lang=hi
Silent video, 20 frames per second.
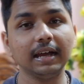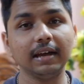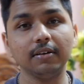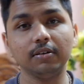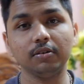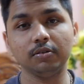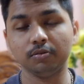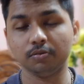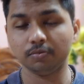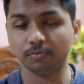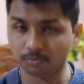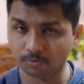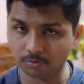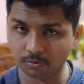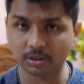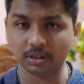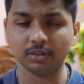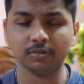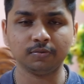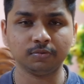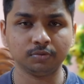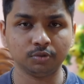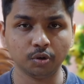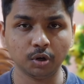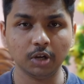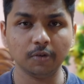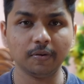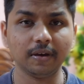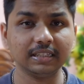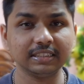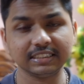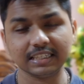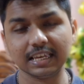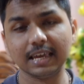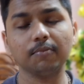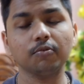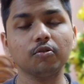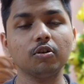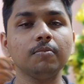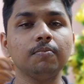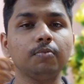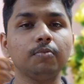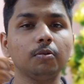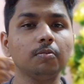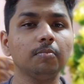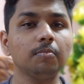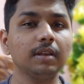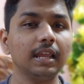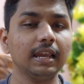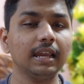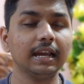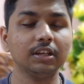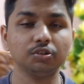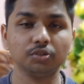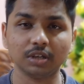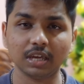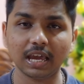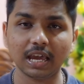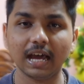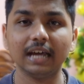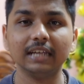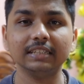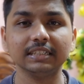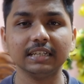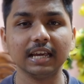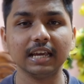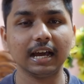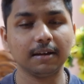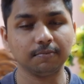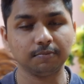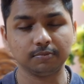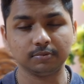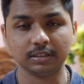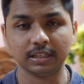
21 से आपको इम्प्रूव मिलेगा जो कि आज है आप